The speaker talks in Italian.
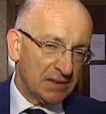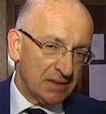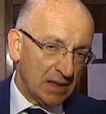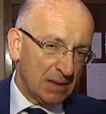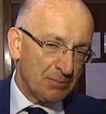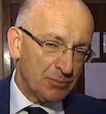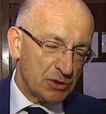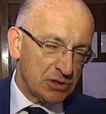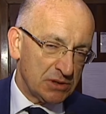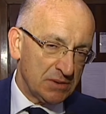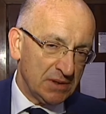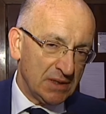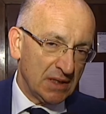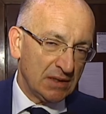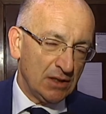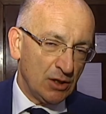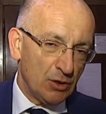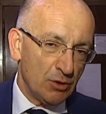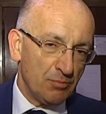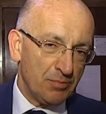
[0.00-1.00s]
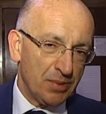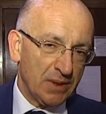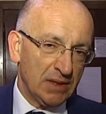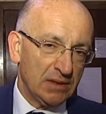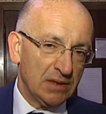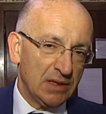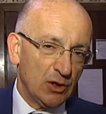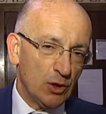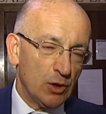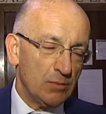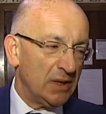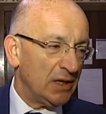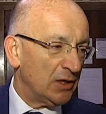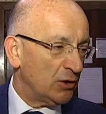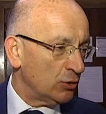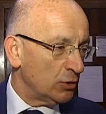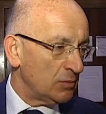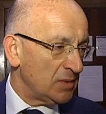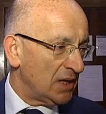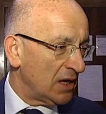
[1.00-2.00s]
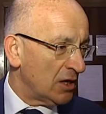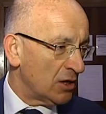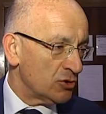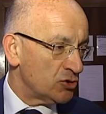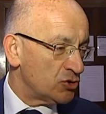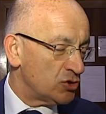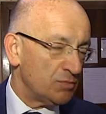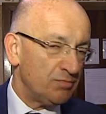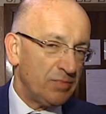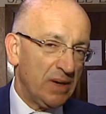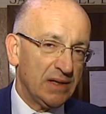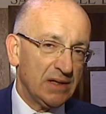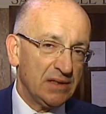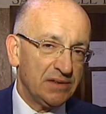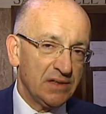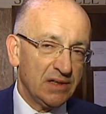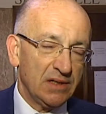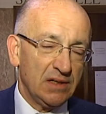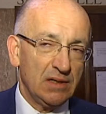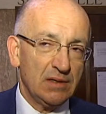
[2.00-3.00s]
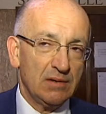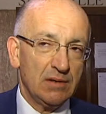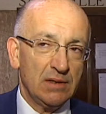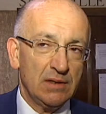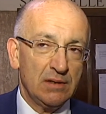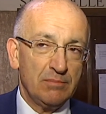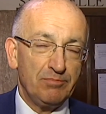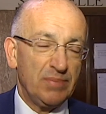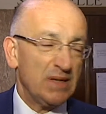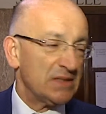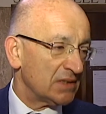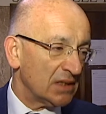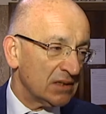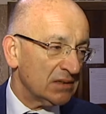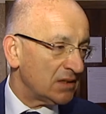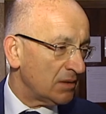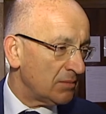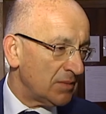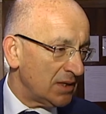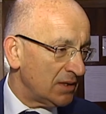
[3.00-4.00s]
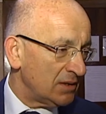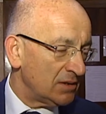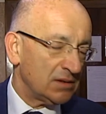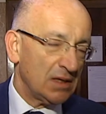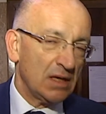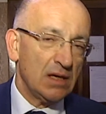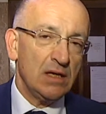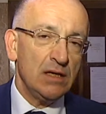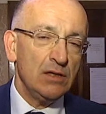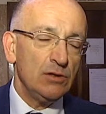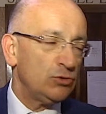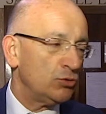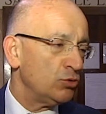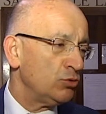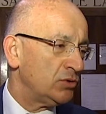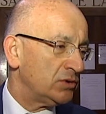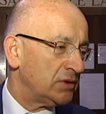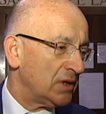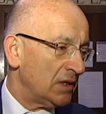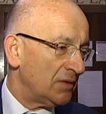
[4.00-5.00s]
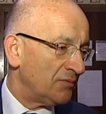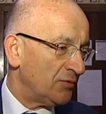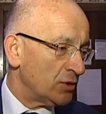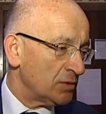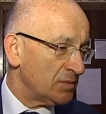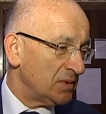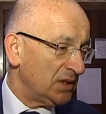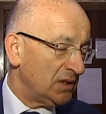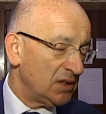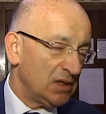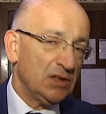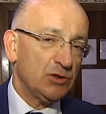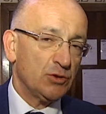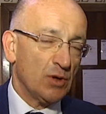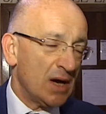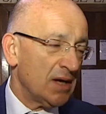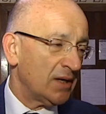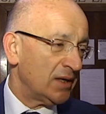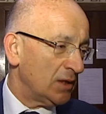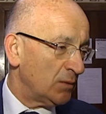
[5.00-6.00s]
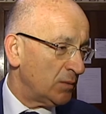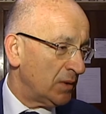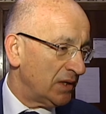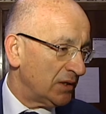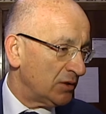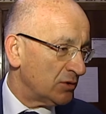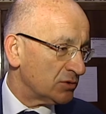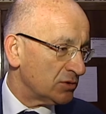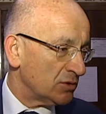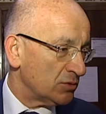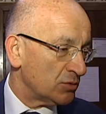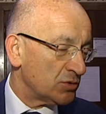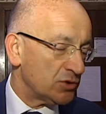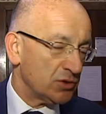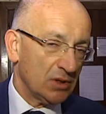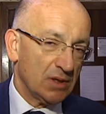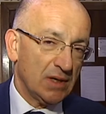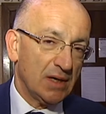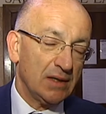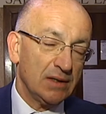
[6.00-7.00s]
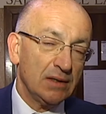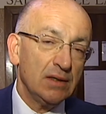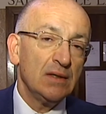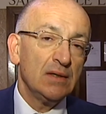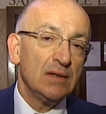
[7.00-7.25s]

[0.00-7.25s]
dà la possibilità di comprendere come l'economia oggi penetri eh, pesantemente in tutte le forme di diritto, anche in quelle costituzionali.